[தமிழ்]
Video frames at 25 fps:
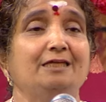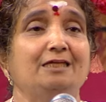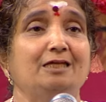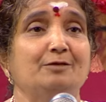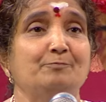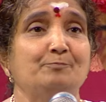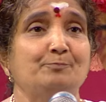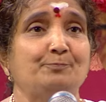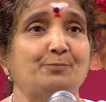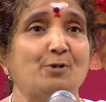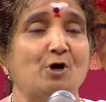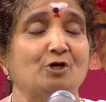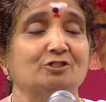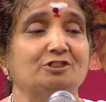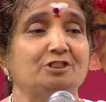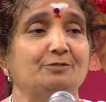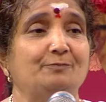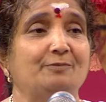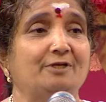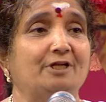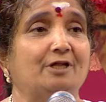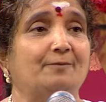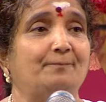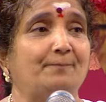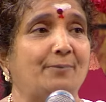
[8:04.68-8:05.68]

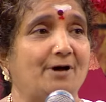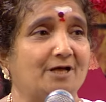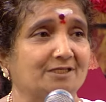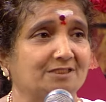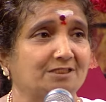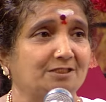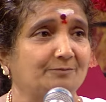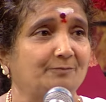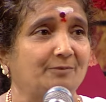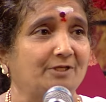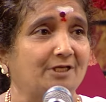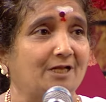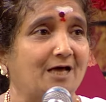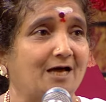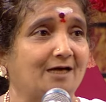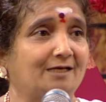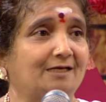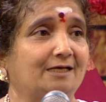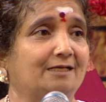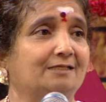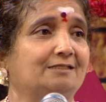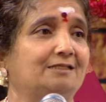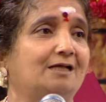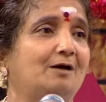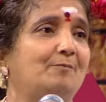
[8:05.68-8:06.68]
இம்பாசிபிளை பாசிபிள்
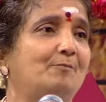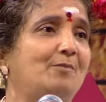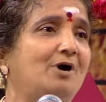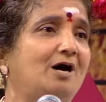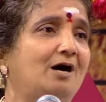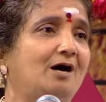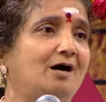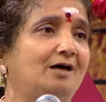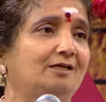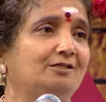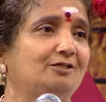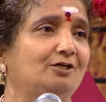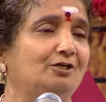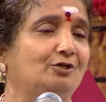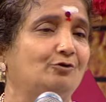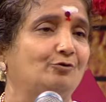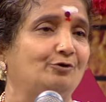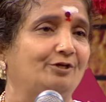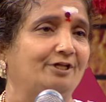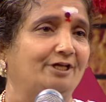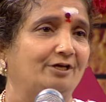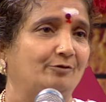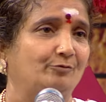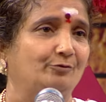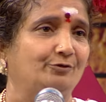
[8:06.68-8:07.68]
ஆக்கிறது தான்
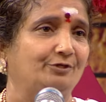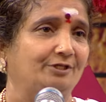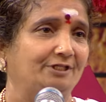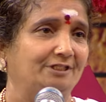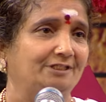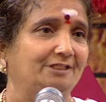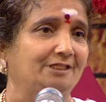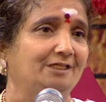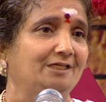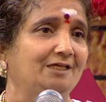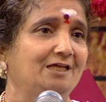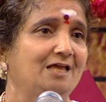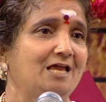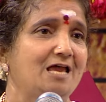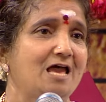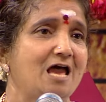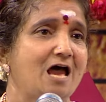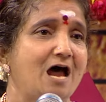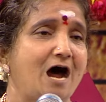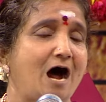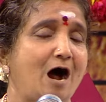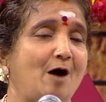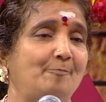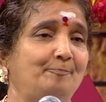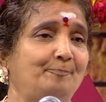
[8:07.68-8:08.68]
மகான்களுடைய ஒரு இது
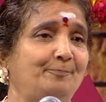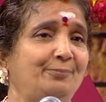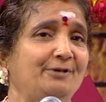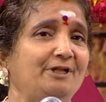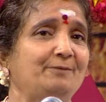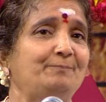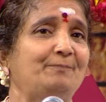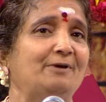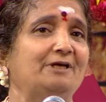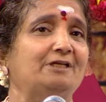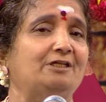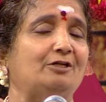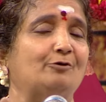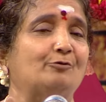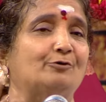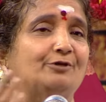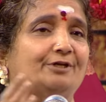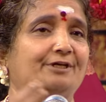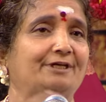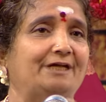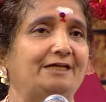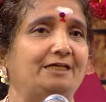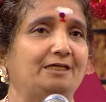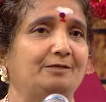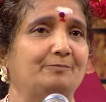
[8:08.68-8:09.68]
அப்படிப்பட்ட ஒரு
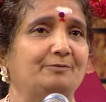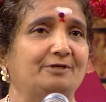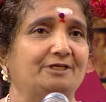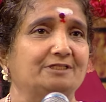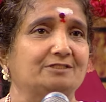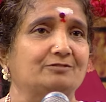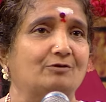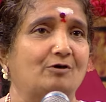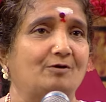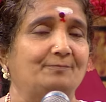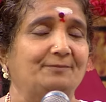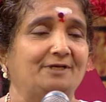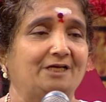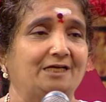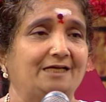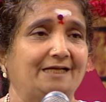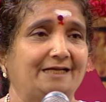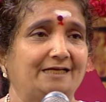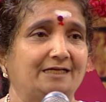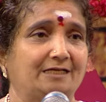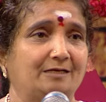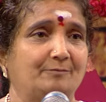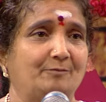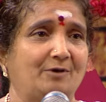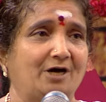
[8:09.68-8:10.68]
ரெட்டிப்பட்டி சுவாமிகள்
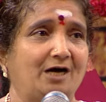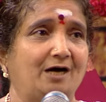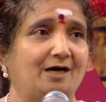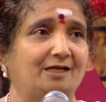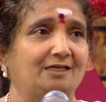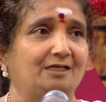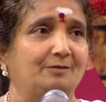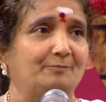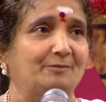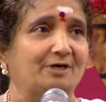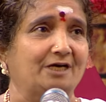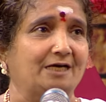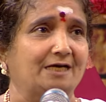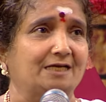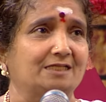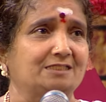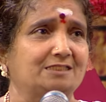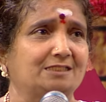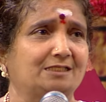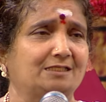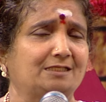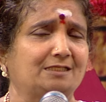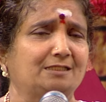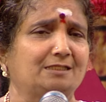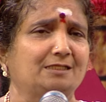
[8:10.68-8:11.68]
என்ற மகான் நமக்கு
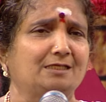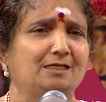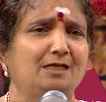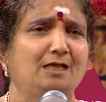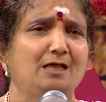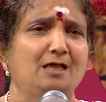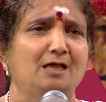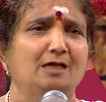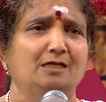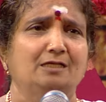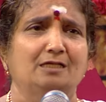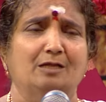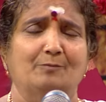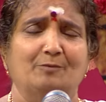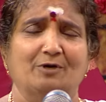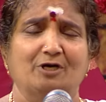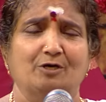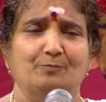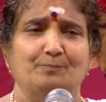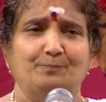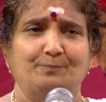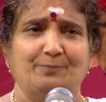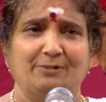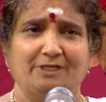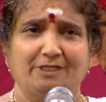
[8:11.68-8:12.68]
கிடச்சிருக்குது நமக்கு
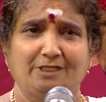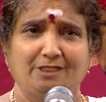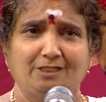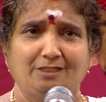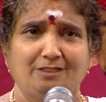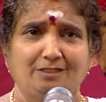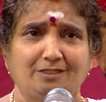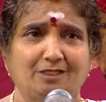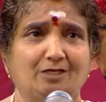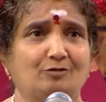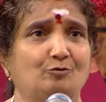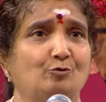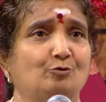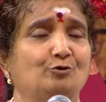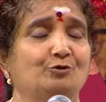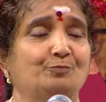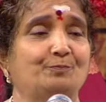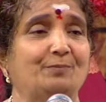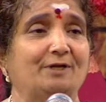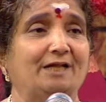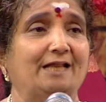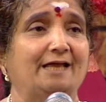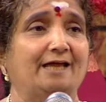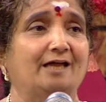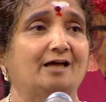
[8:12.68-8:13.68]
பெரிய
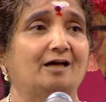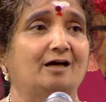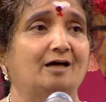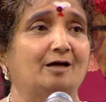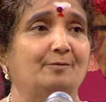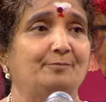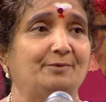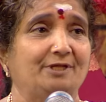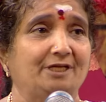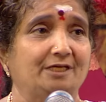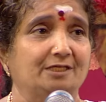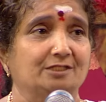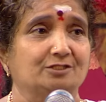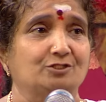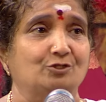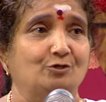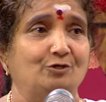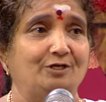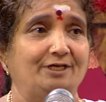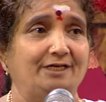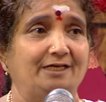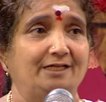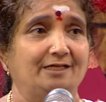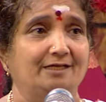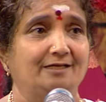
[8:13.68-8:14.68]
கொடுப்பனை அப்படிங்கிற
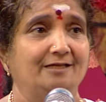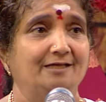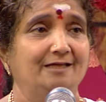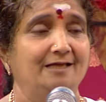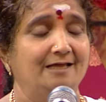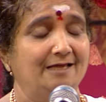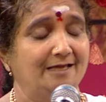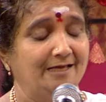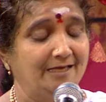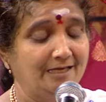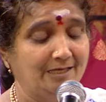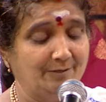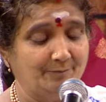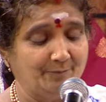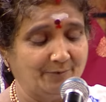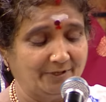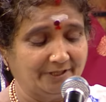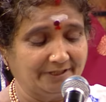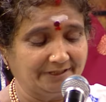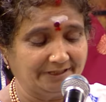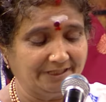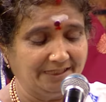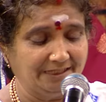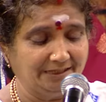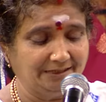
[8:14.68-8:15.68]
சொல்லிட்டு இப்போ
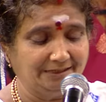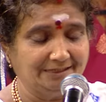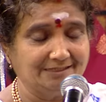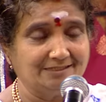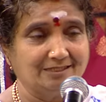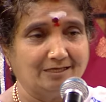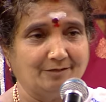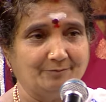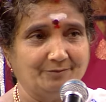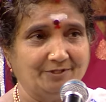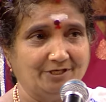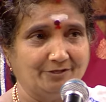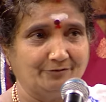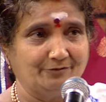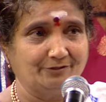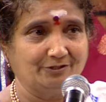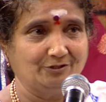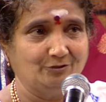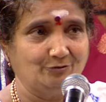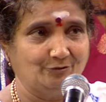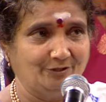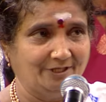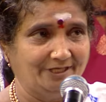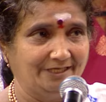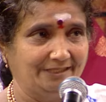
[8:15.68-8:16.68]
கீர்த்தி சாமி
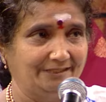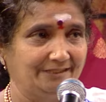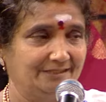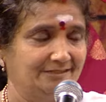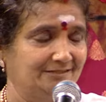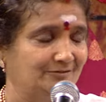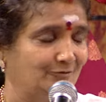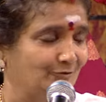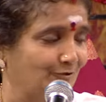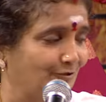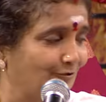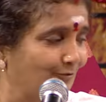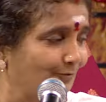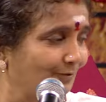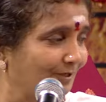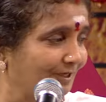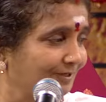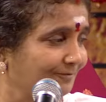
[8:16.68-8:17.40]
அவர்களுடைய இதை சொல்லுங்க